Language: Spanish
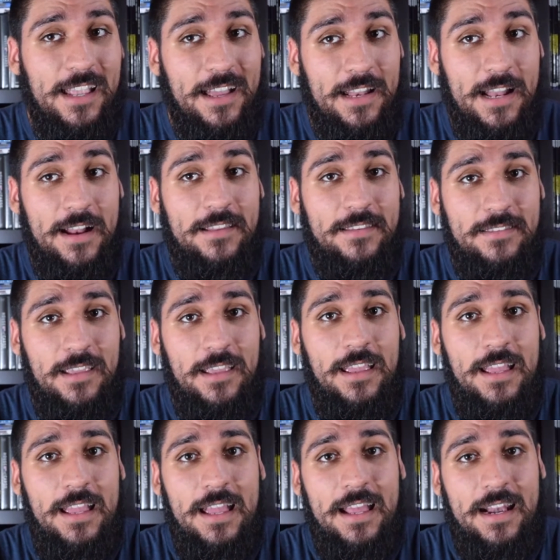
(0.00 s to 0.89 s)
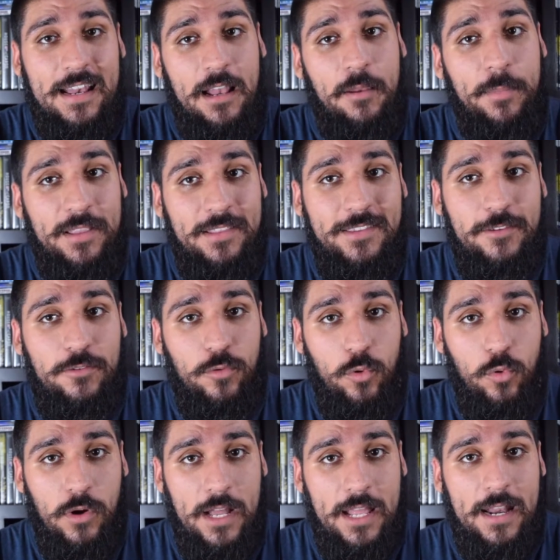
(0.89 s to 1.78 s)
y ganarse realmente su
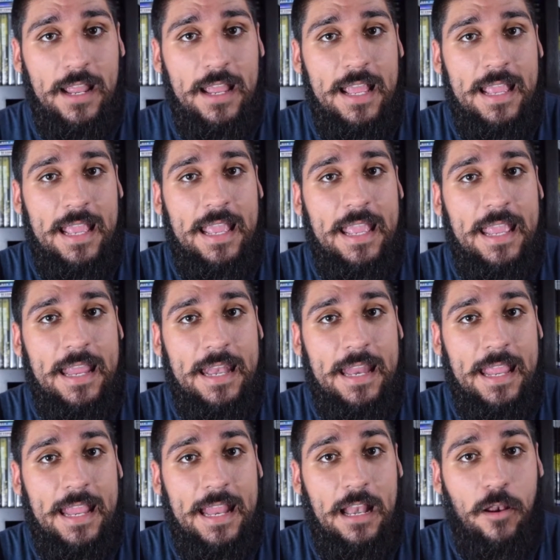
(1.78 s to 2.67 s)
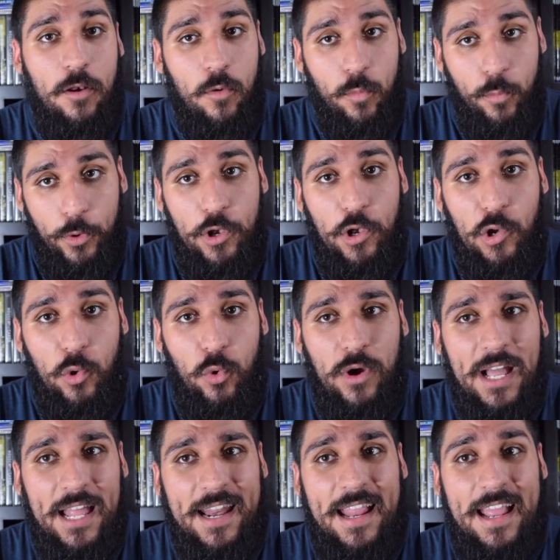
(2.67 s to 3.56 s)
lugar en el buen
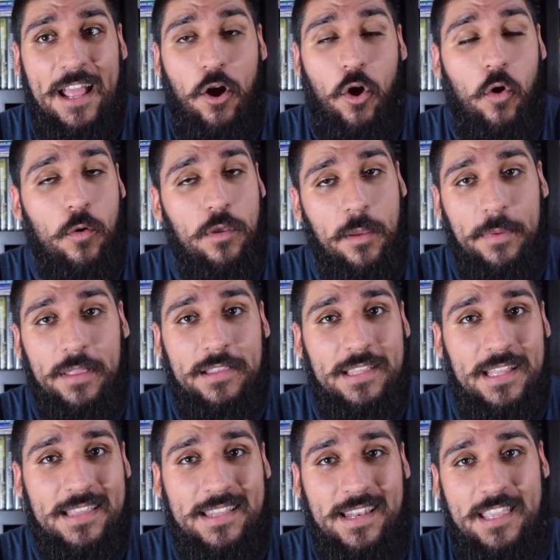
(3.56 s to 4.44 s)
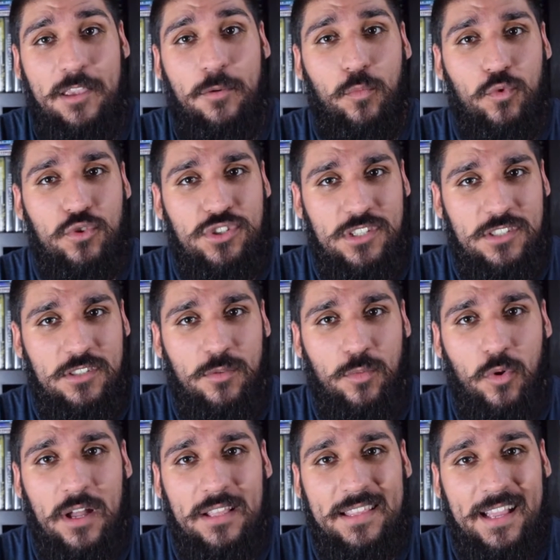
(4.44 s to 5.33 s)
lugar. Obviamente extrañé
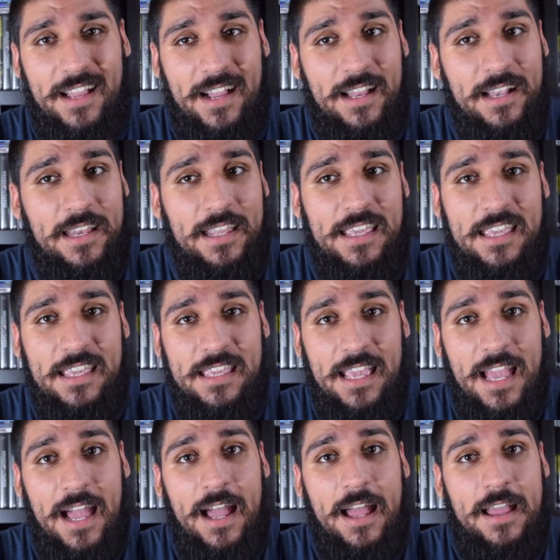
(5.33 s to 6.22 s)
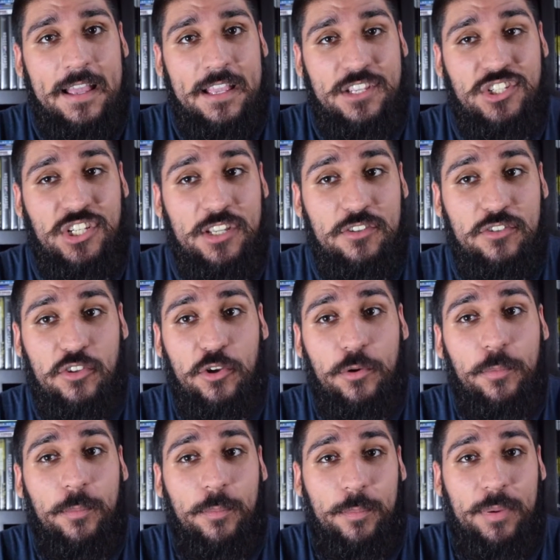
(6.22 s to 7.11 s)
muchísimo a Tahani y a
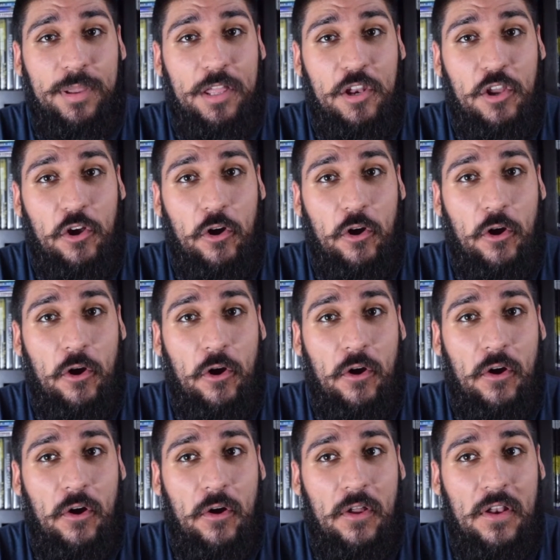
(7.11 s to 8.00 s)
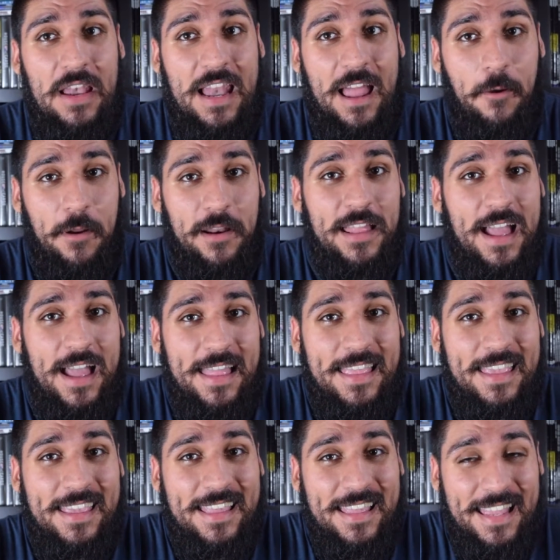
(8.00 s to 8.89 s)
Jason, pero la verdad
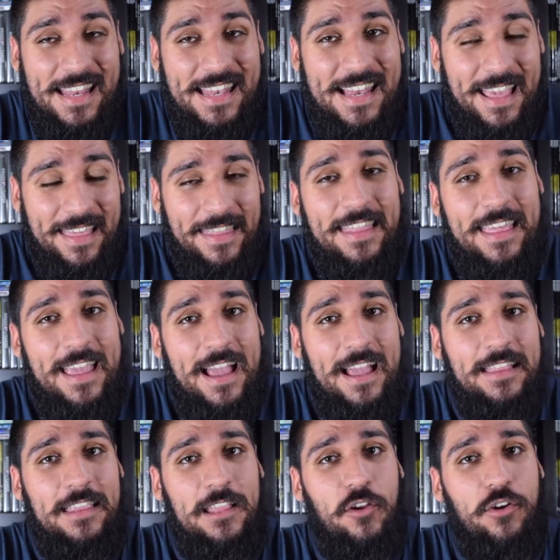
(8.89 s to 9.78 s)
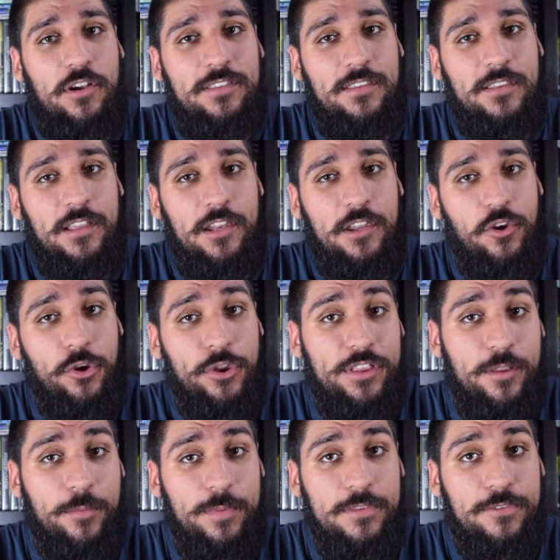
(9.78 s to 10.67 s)
es que la idea de lo que se generó en
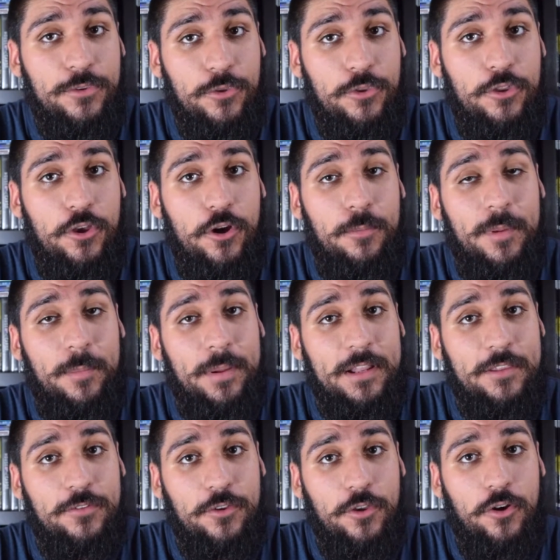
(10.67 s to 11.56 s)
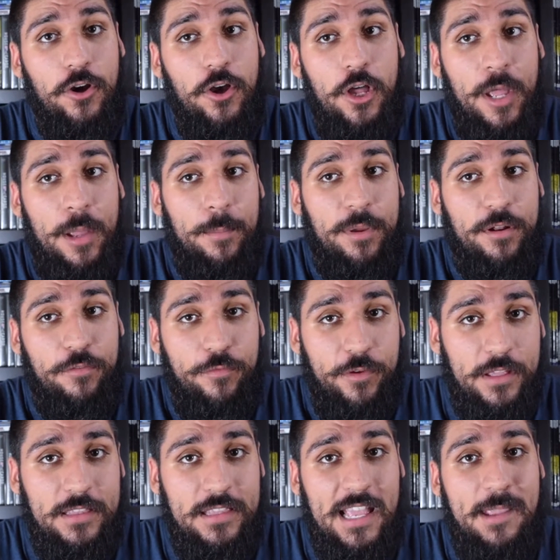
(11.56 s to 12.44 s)
este episodio me pareció
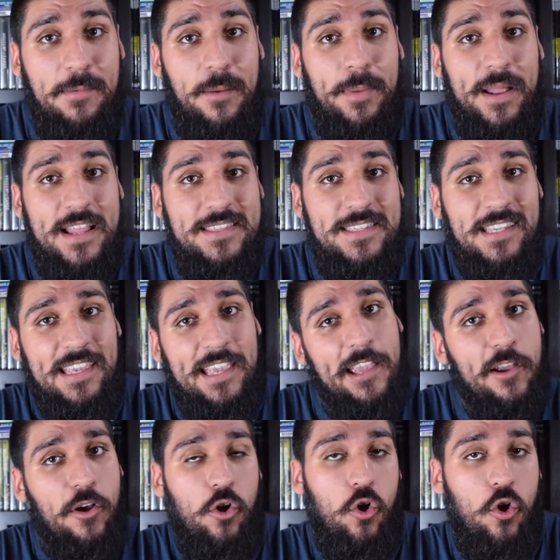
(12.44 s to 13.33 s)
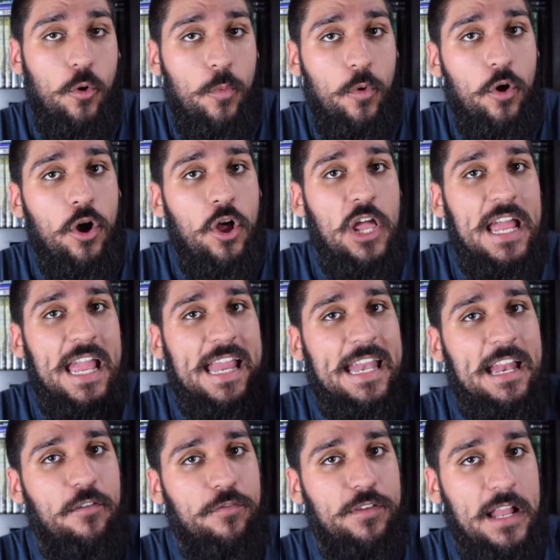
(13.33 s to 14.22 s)
perfecta y me parece que como
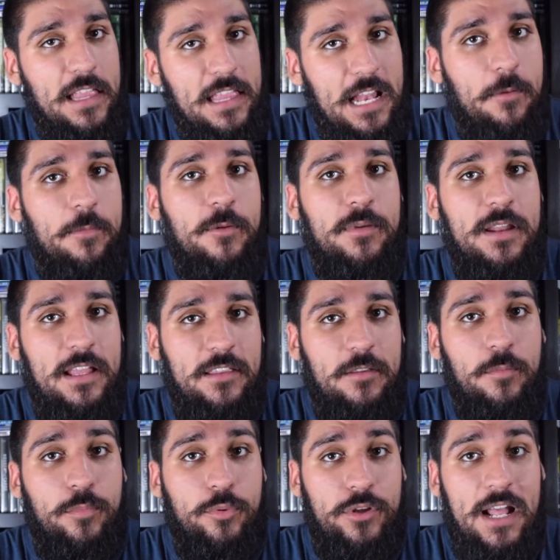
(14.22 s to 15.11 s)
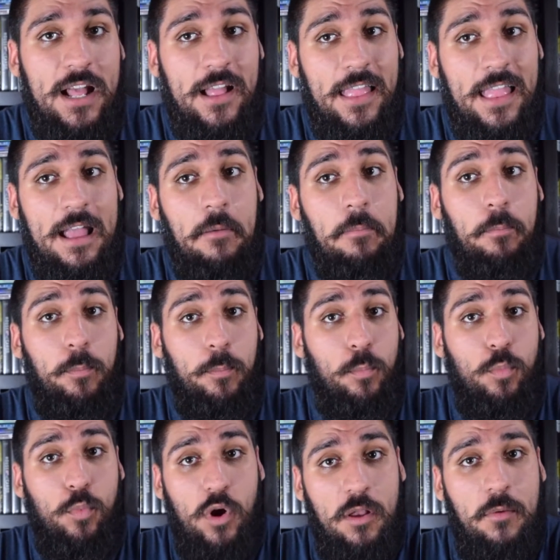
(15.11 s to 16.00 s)
en el final de la primera temporada
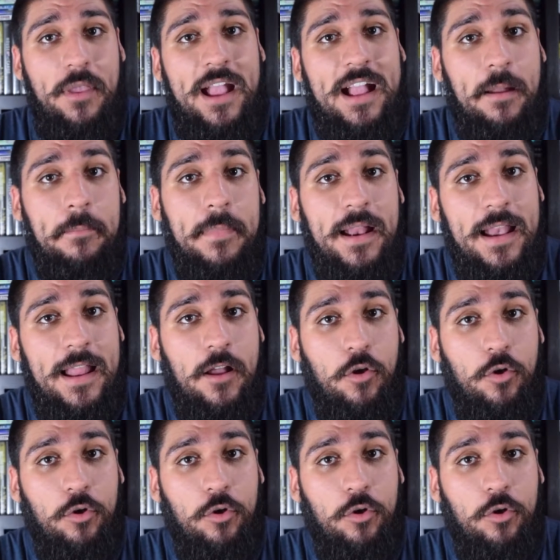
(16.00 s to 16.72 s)
vuelve a cambiar las